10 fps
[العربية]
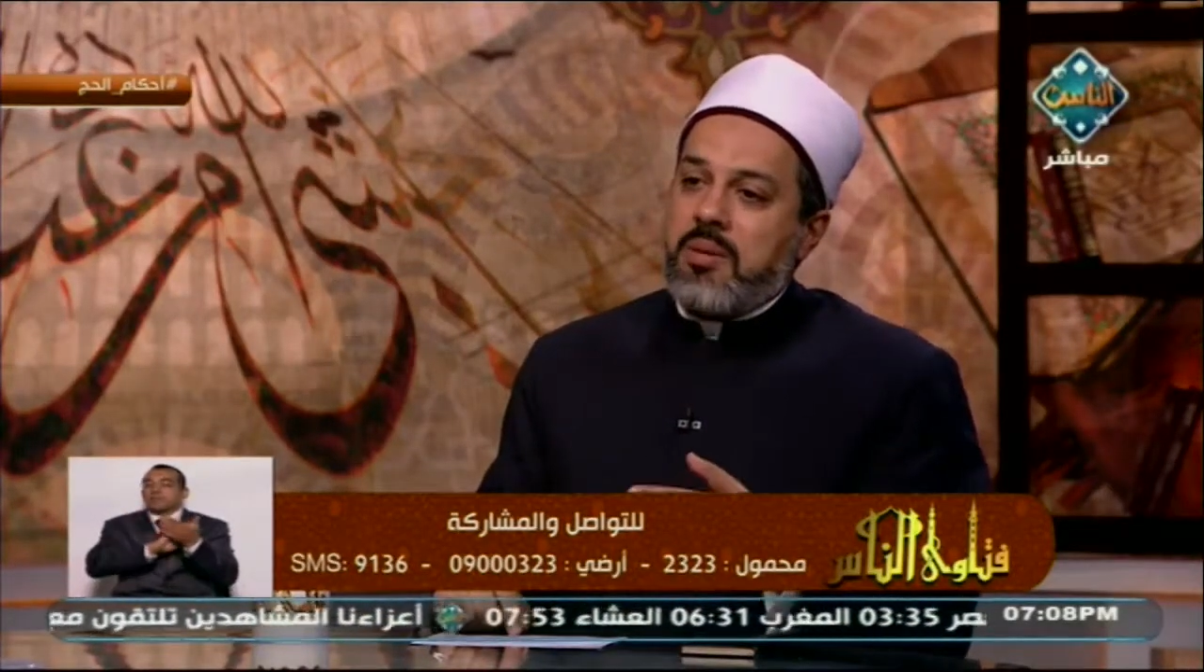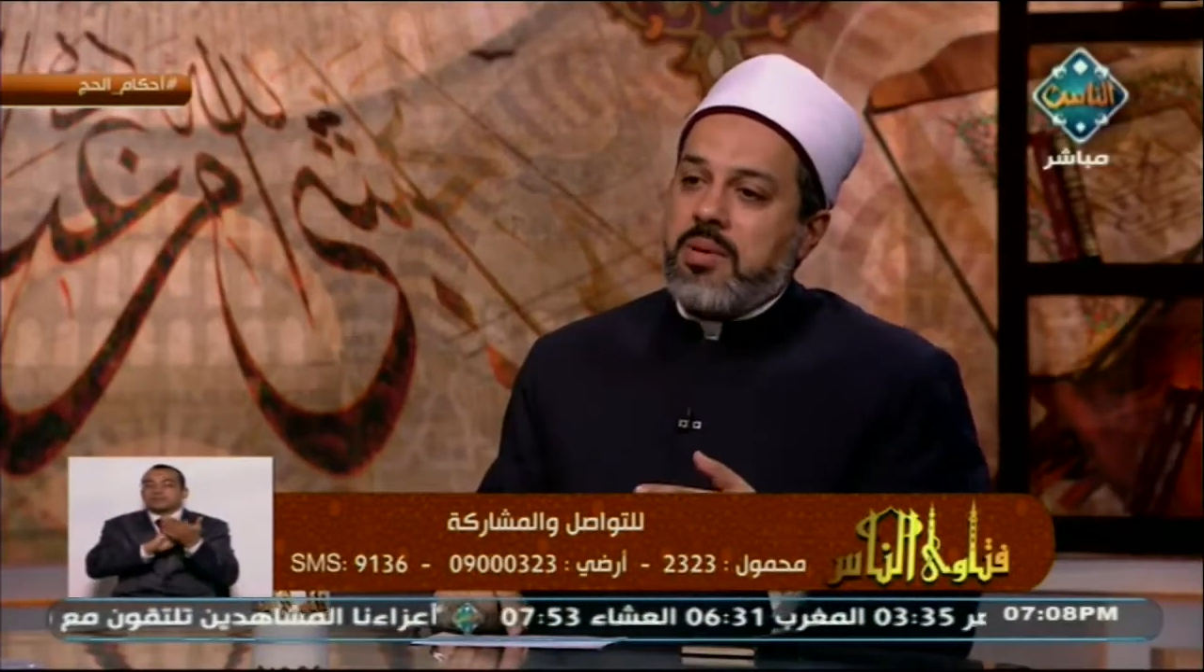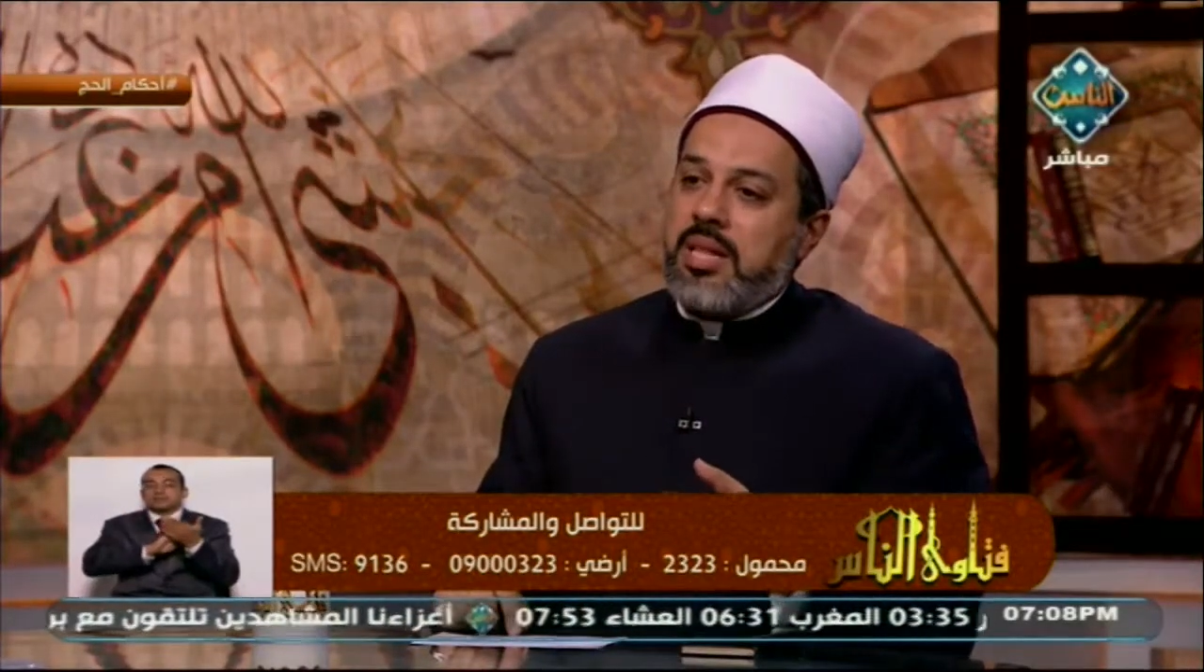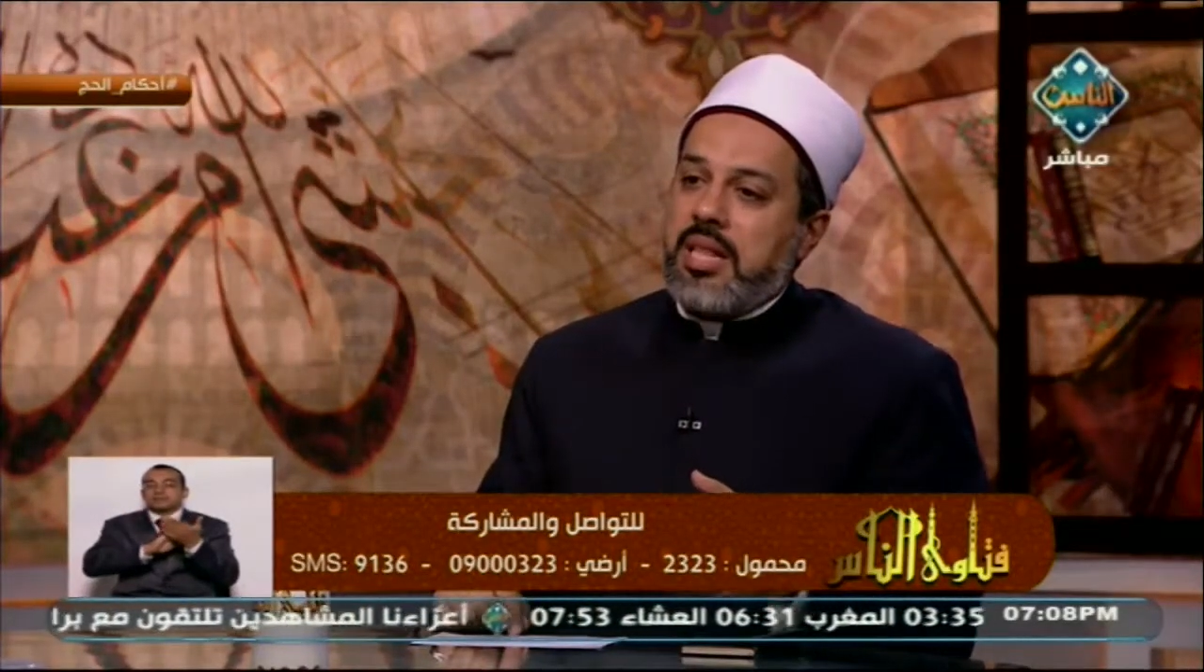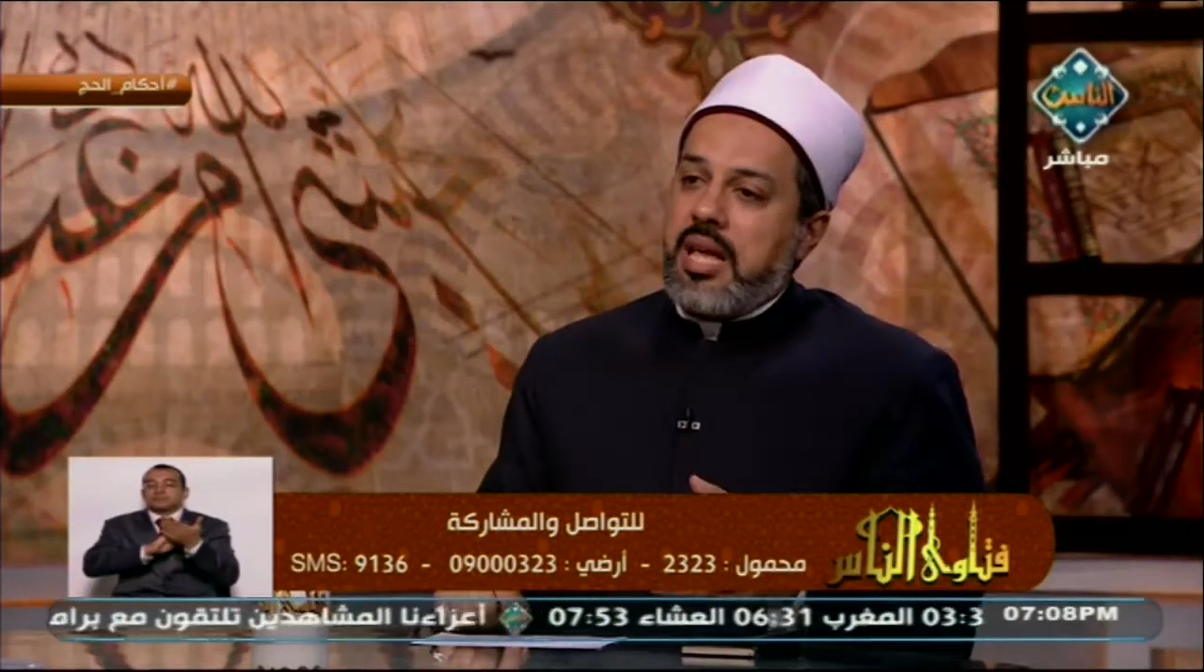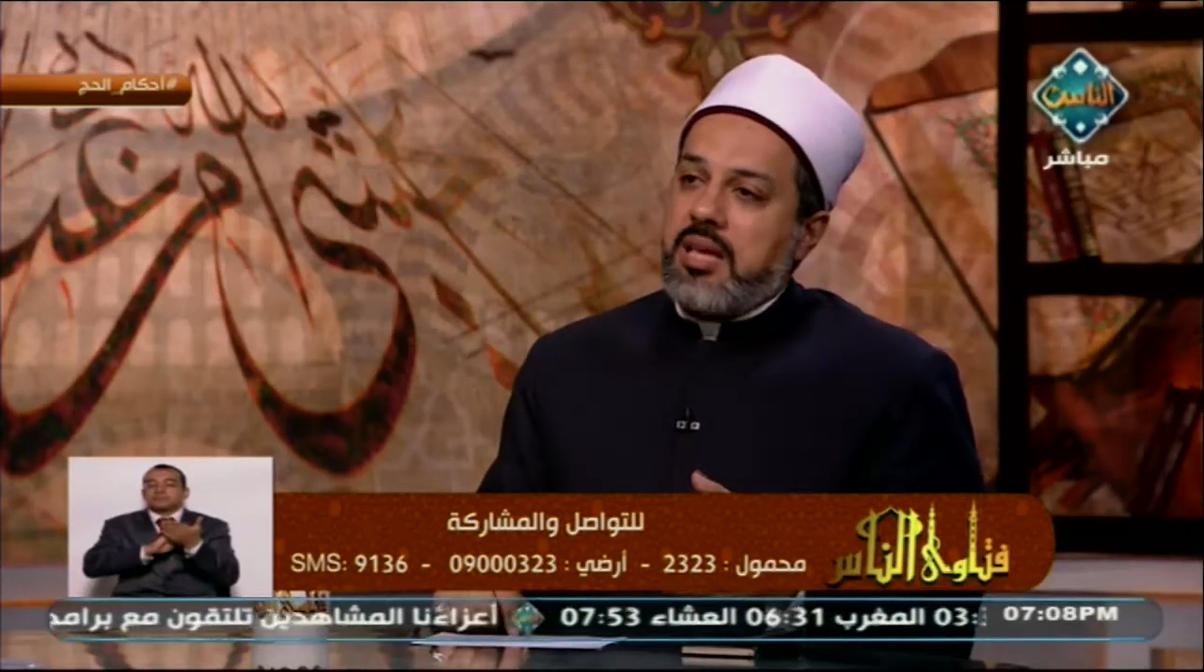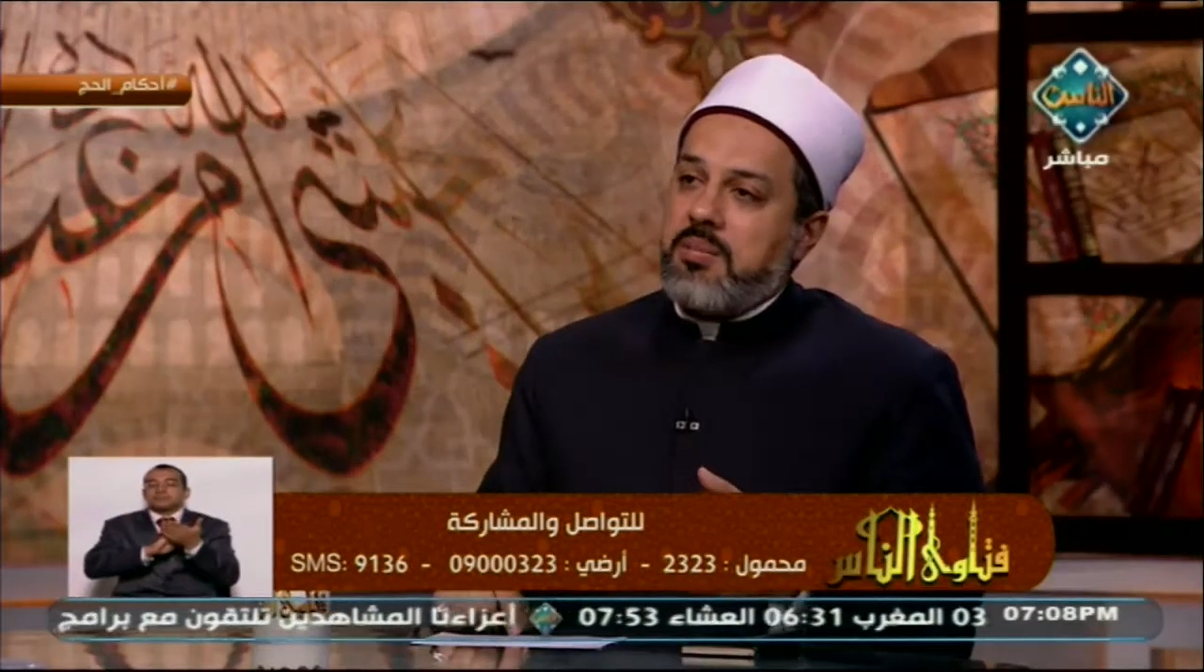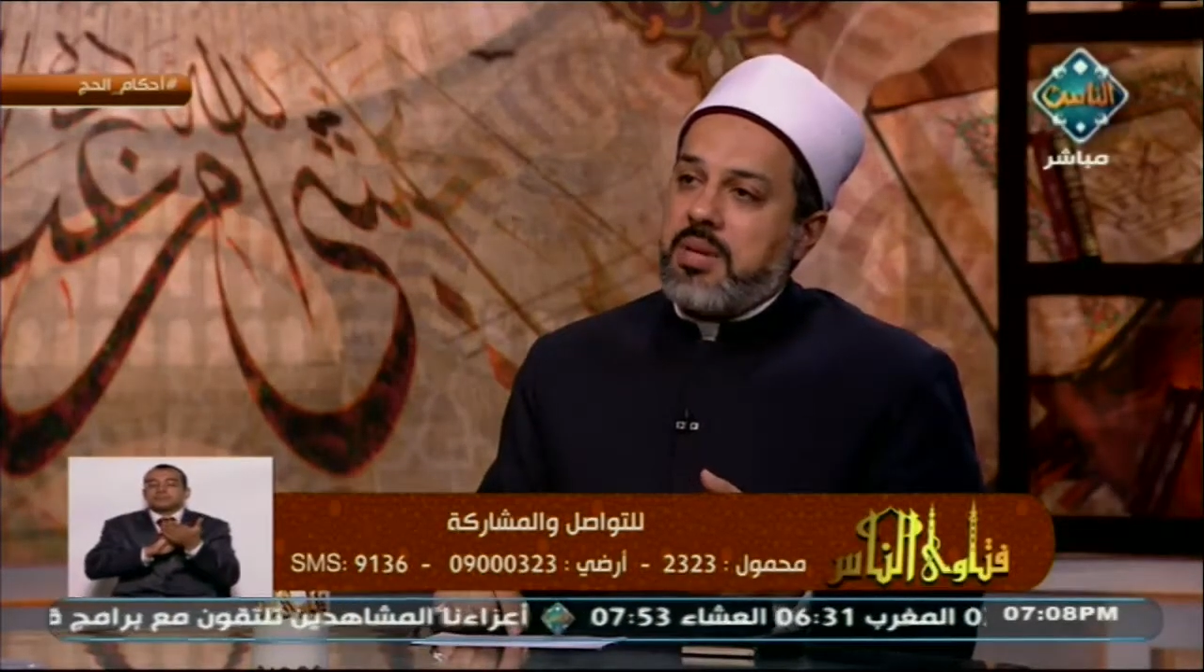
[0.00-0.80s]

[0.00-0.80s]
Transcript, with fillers: بينتهي